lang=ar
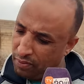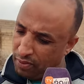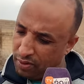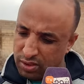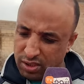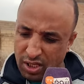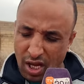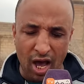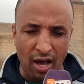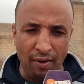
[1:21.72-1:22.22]

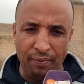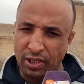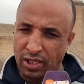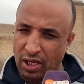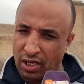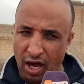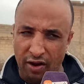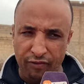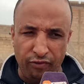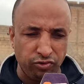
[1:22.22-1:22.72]
صاحبي
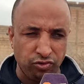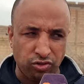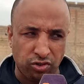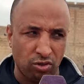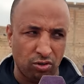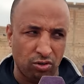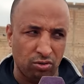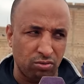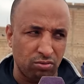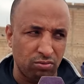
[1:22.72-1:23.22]
تنعرفو في
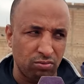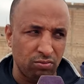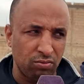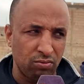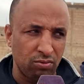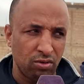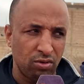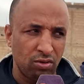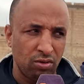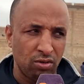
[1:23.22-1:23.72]
السوق
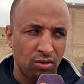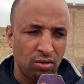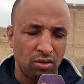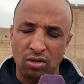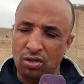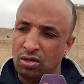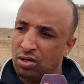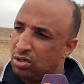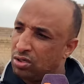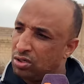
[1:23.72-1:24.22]

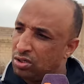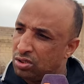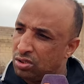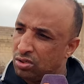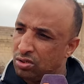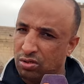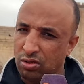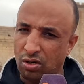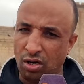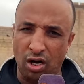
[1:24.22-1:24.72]

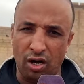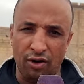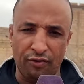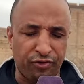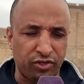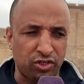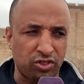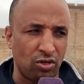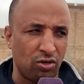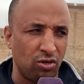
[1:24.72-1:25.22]
اه في
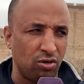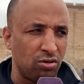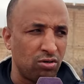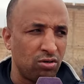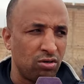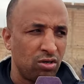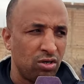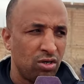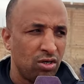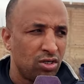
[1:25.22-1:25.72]
السوق
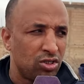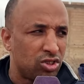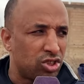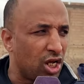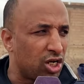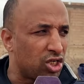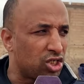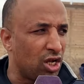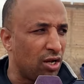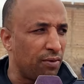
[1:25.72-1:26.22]

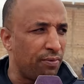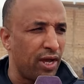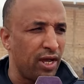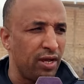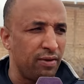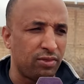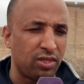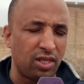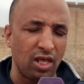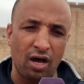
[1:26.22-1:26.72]
شرجه
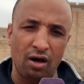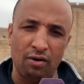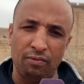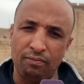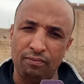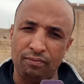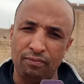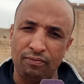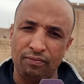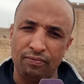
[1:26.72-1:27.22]
البهيم داهم
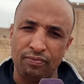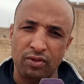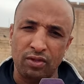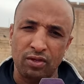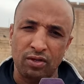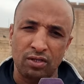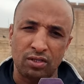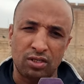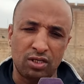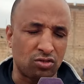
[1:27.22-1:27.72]
شكون هو
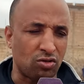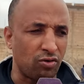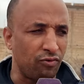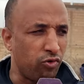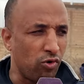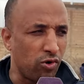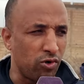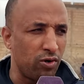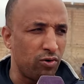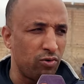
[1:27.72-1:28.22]
تيسكن
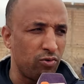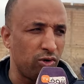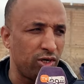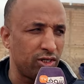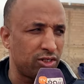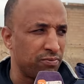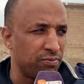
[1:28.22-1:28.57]
فوق ولاد